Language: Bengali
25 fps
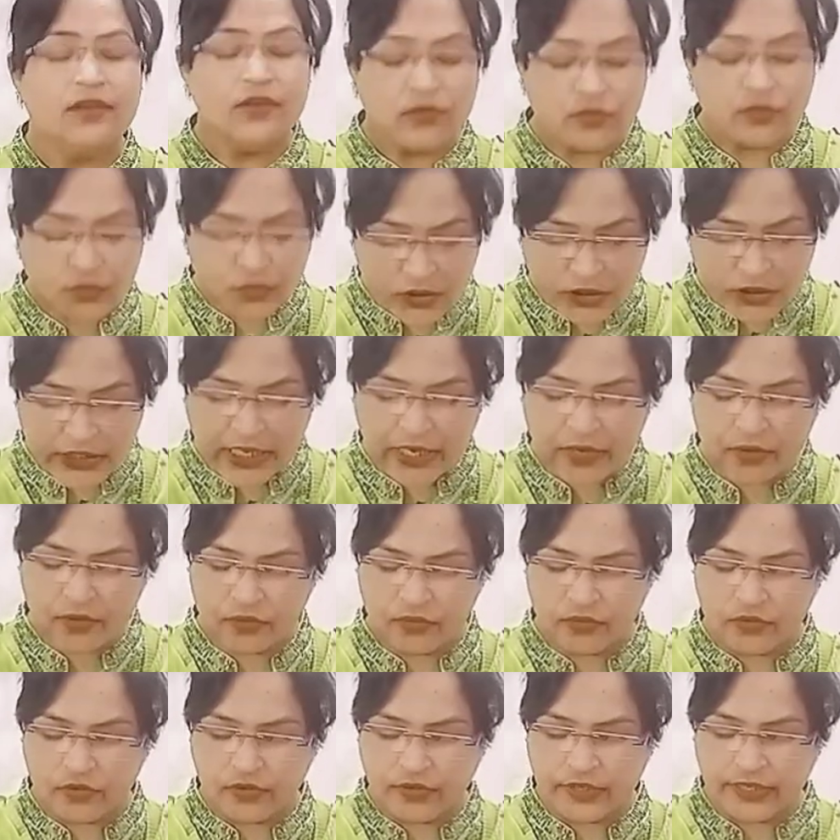উচ্চারণ
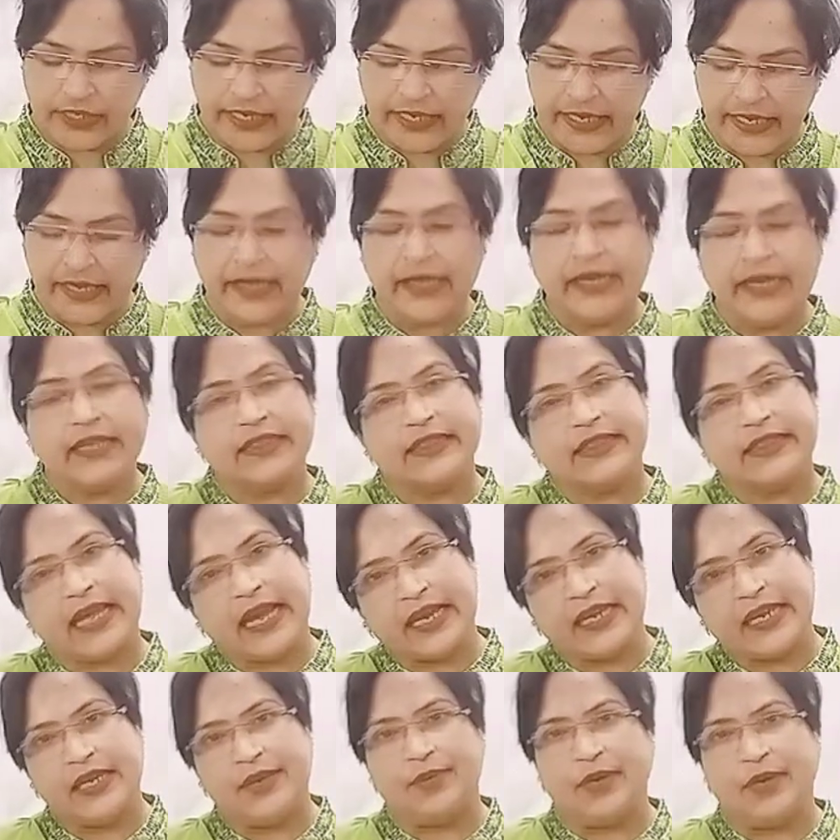করে
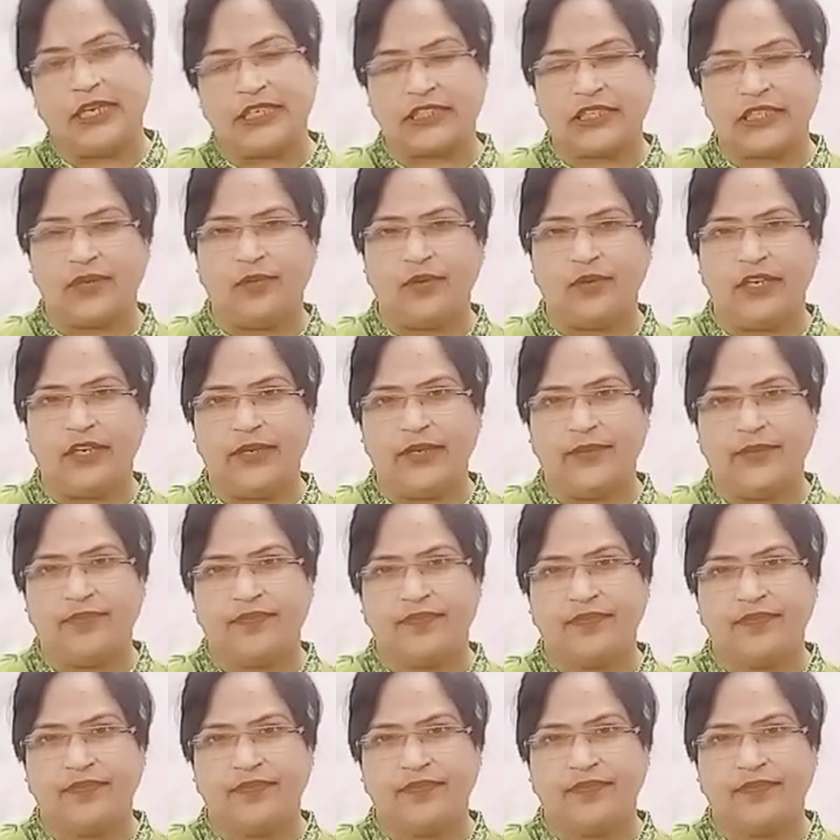তাকে ভাষা বলে